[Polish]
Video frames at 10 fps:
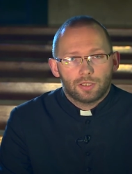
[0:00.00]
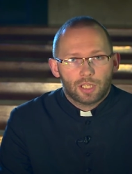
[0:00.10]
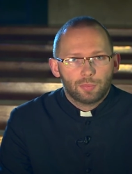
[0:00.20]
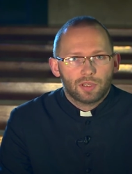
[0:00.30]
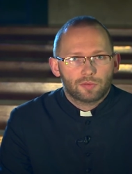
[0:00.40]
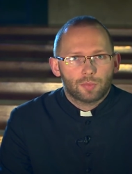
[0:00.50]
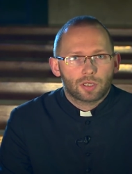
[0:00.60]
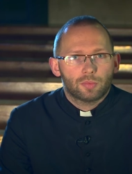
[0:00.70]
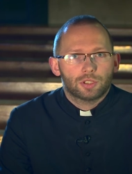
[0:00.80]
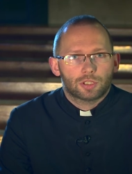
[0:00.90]
Najpierw
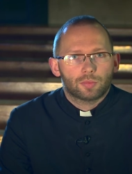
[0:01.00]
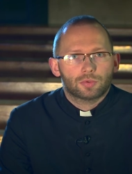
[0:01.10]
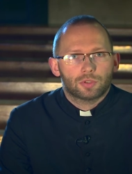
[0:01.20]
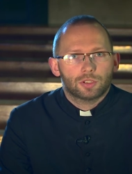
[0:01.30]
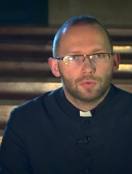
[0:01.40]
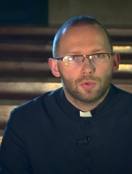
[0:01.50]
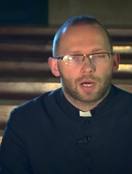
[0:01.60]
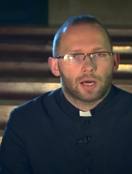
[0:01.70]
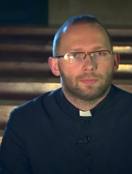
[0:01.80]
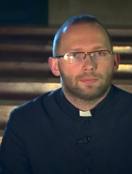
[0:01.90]
mogę być tym, który
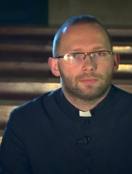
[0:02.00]
słucha,